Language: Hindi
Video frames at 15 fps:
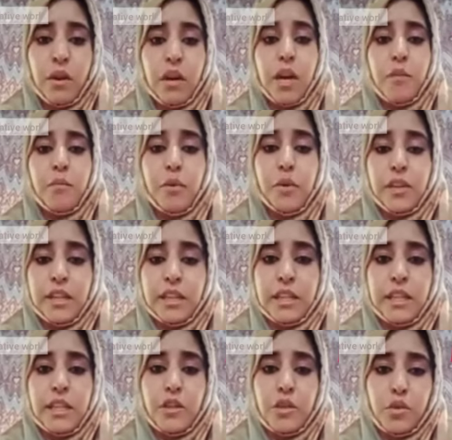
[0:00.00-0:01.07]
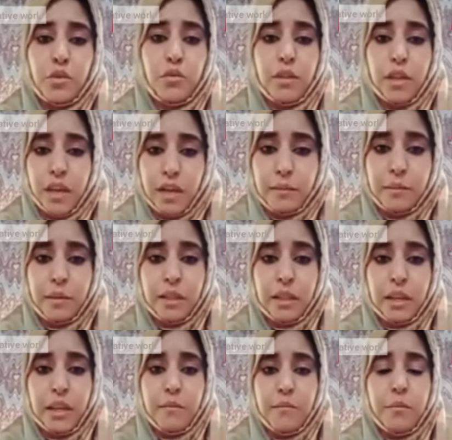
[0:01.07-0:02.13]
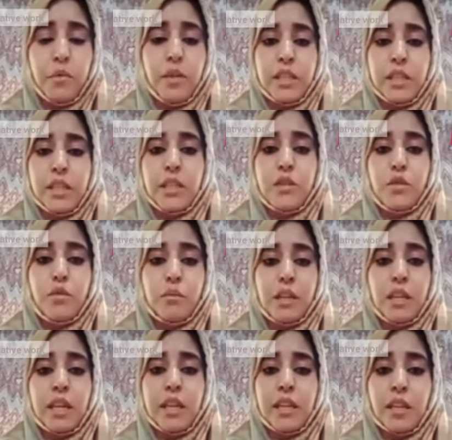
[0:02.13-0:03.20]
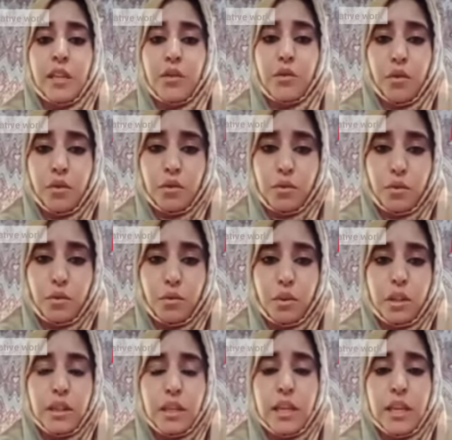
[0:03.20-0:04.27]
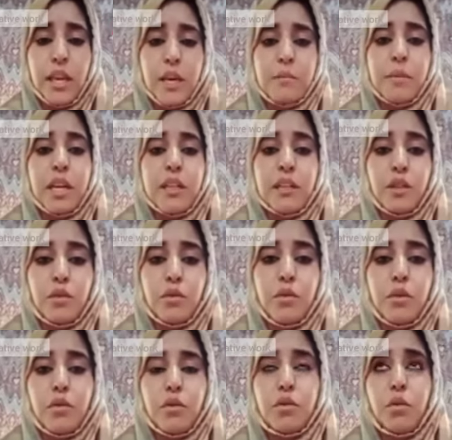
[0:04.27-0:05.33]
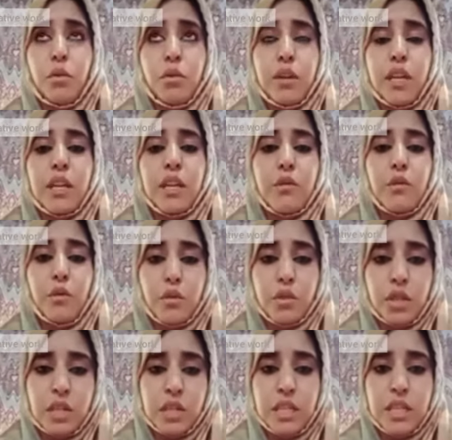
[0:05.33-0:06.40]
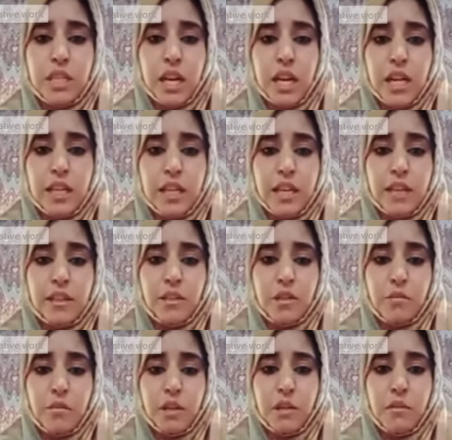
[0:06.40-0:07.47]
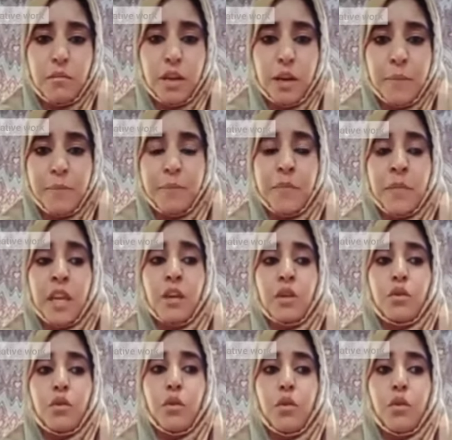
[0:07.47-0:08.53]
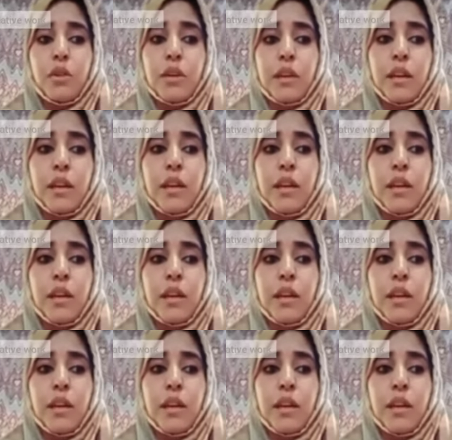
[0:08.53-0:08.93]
पॉलिटिकल इशू ना बनाएं पॉलिटिकल इशू बनाने की कोई ज़रूरत नहीं है ब्रदरहुड को तोड़ने की कोशिश की जा रही है कश्मीर में तो ये